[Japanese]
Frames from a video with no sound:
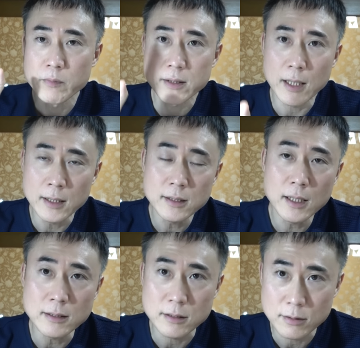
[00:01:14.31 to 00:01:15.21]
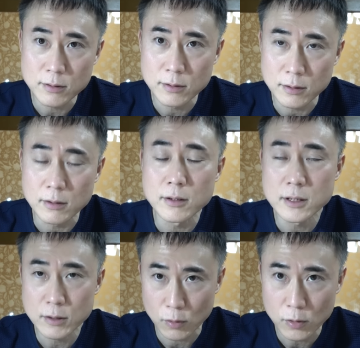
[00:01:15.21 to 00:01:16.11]
まあ、断言する
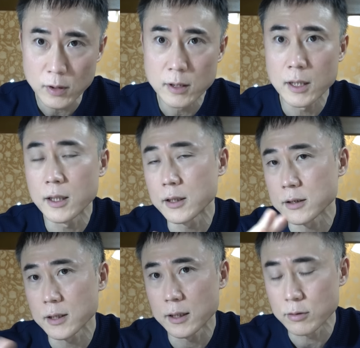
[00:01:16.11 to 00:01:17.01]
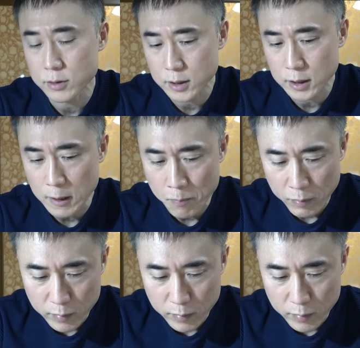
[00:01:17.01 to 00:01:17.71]
人、えー、たくさんいるし、